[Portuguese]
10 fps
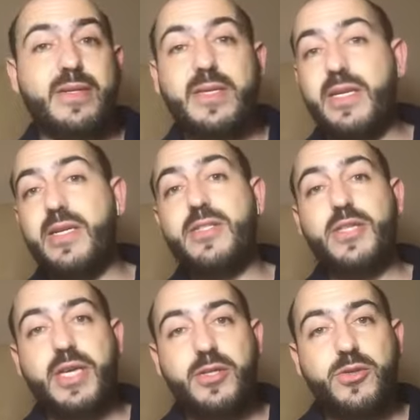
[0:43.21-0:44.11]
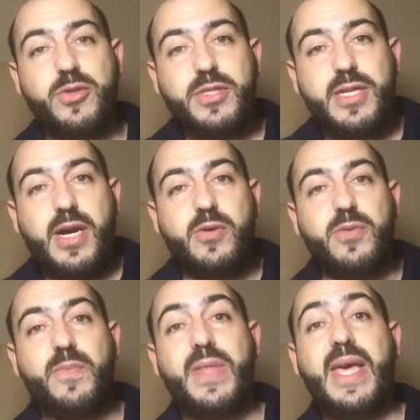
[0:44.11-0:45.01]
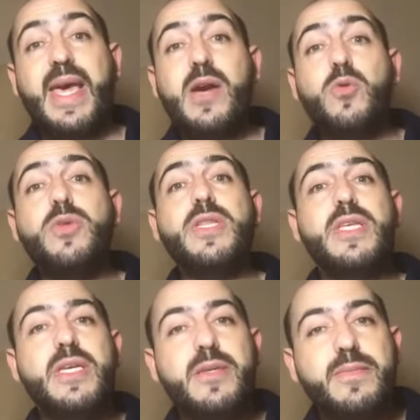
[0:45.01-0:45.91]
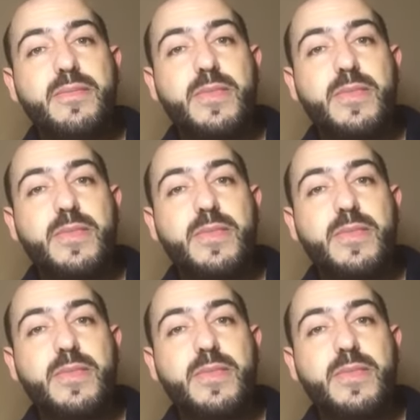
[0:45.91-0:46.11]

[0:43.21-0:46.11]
grande rede social é unir